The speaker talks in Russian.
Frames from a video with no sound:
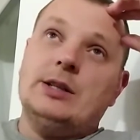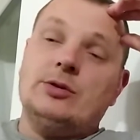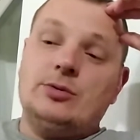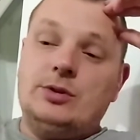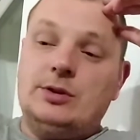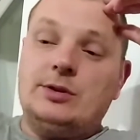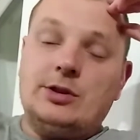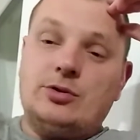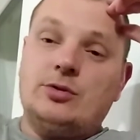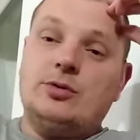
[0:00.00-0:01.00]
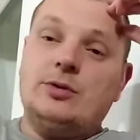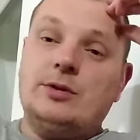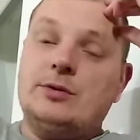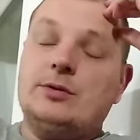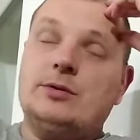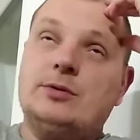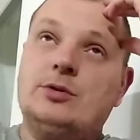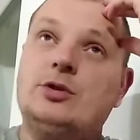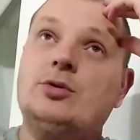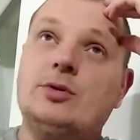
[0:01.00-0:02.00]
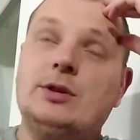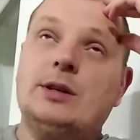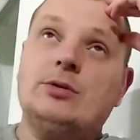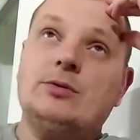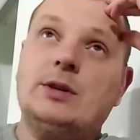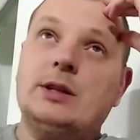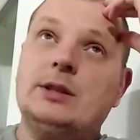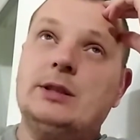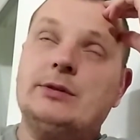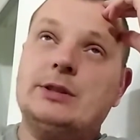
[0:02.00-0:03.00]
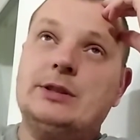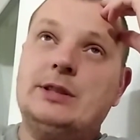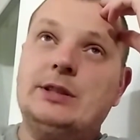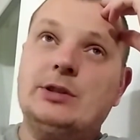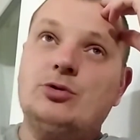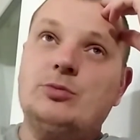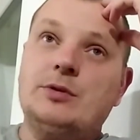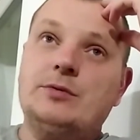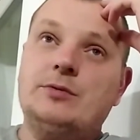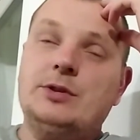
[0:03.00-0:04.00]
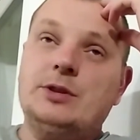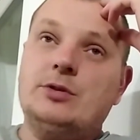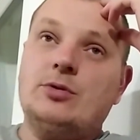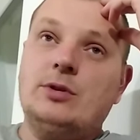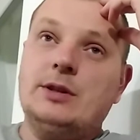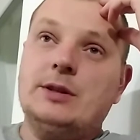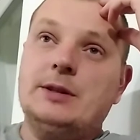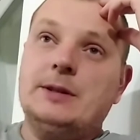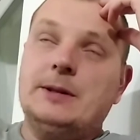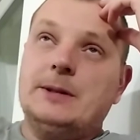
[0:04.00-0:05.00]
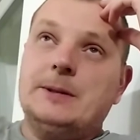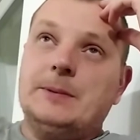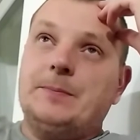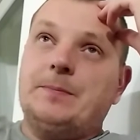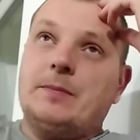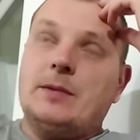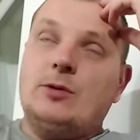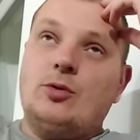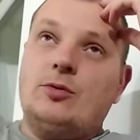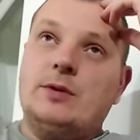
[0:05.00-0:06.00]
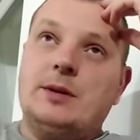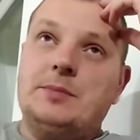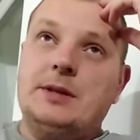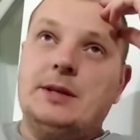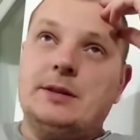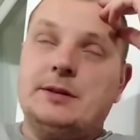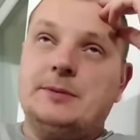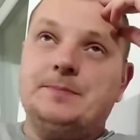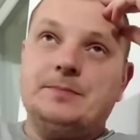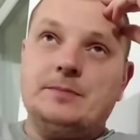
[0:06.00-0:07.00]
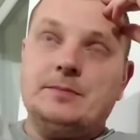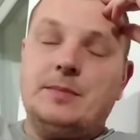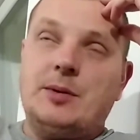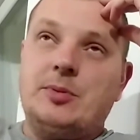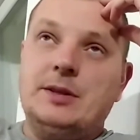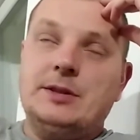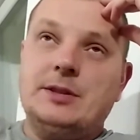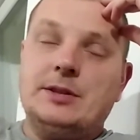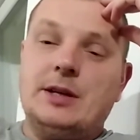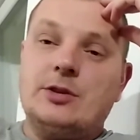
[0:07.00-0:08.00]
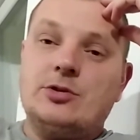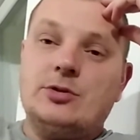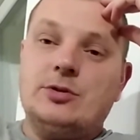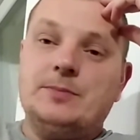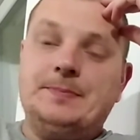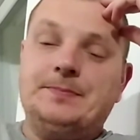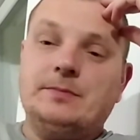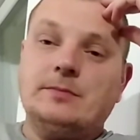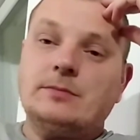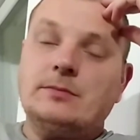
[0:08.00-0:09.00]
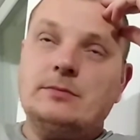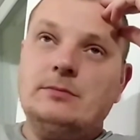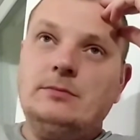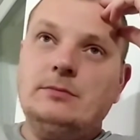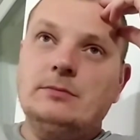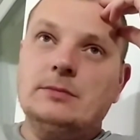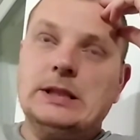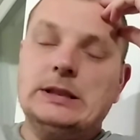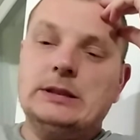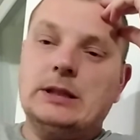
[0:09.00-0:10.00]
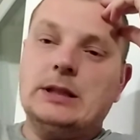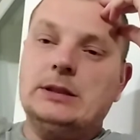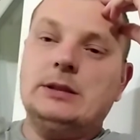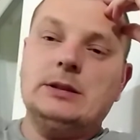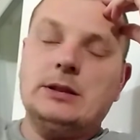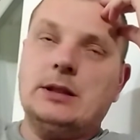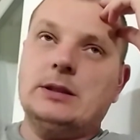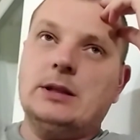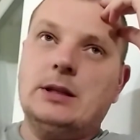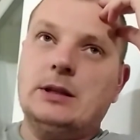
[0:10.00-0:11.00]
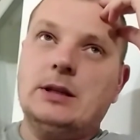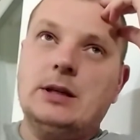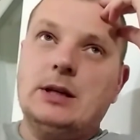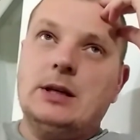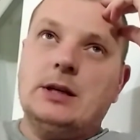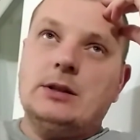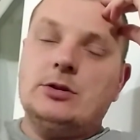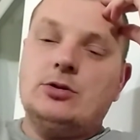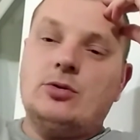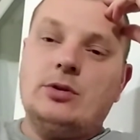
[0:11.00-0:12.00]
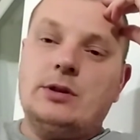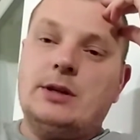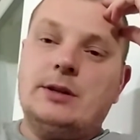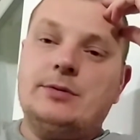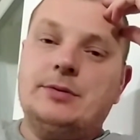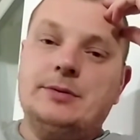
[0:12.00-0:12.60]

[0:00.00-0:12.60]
Но ну, единственное, что сегодня, не сегодня, а вот выходные, воскресенье, я думаю, выйдет ролик. Новый объект по плитке, так что заходите на канал Стройграф.